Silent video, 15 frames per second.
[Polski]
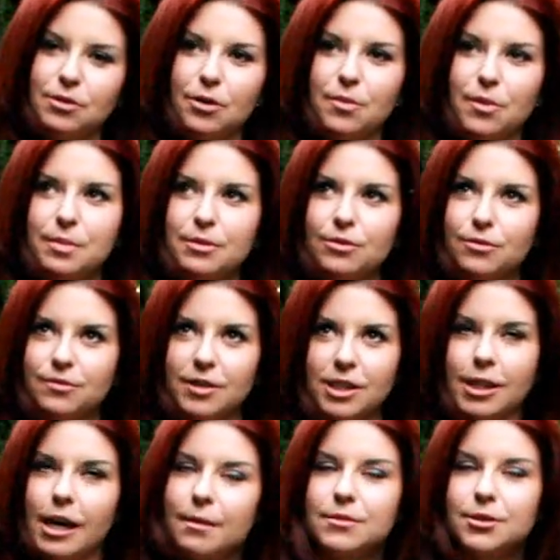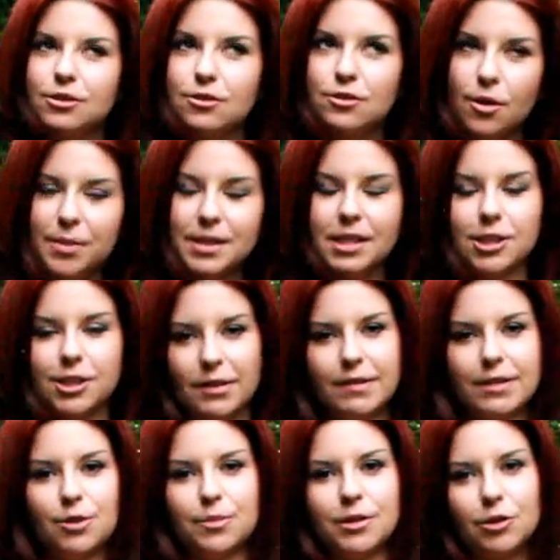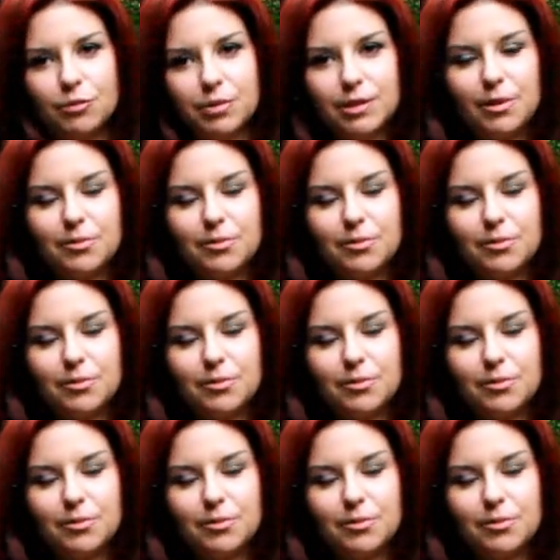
to po prostu wiedziałam co będę chciała sobie kupić,